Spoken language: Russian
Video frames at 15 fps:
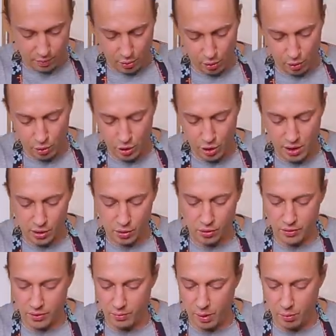пол ложки
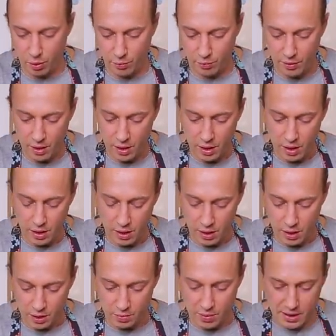соевых бобов
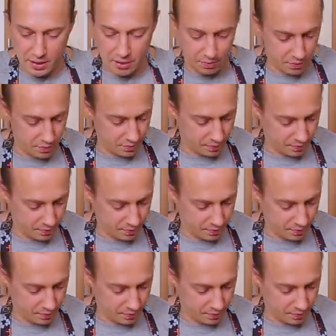с маслом.